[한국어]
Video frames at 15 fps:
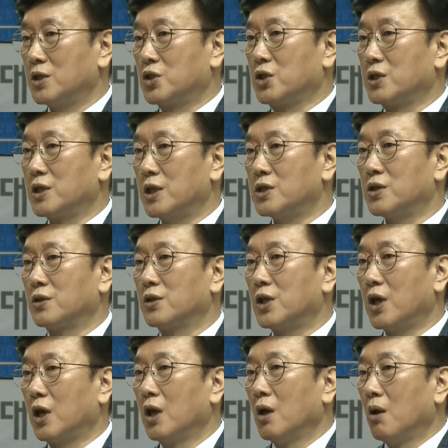지시를
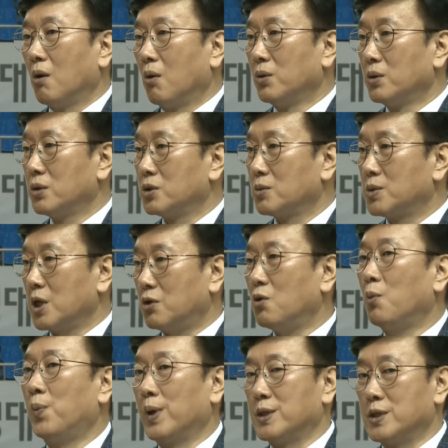했었는데 오늘은 좀 세트
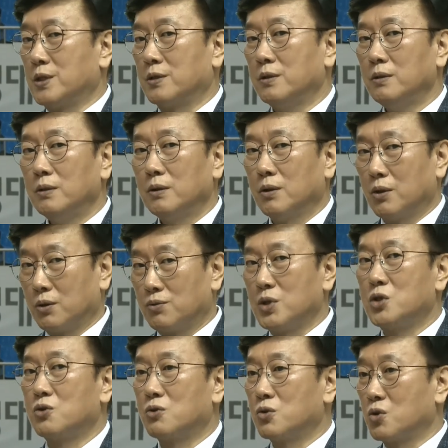홈펜스 어,
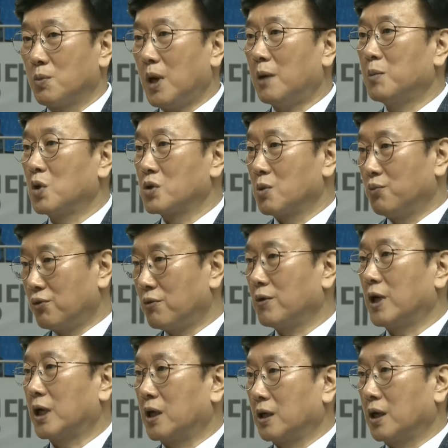위주로 좀 하면서
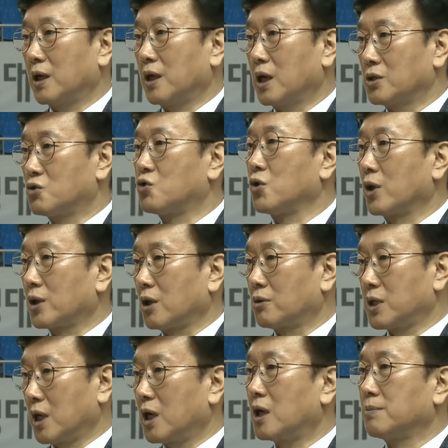풀어나간 게 아주 주요했다고
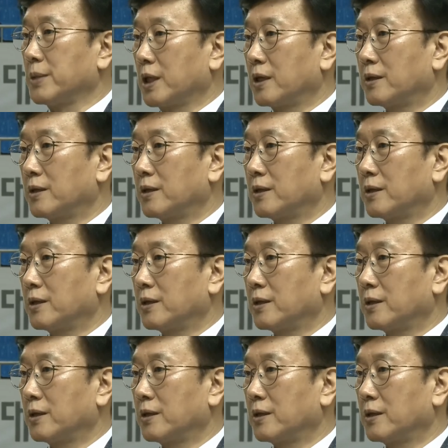생각합니다.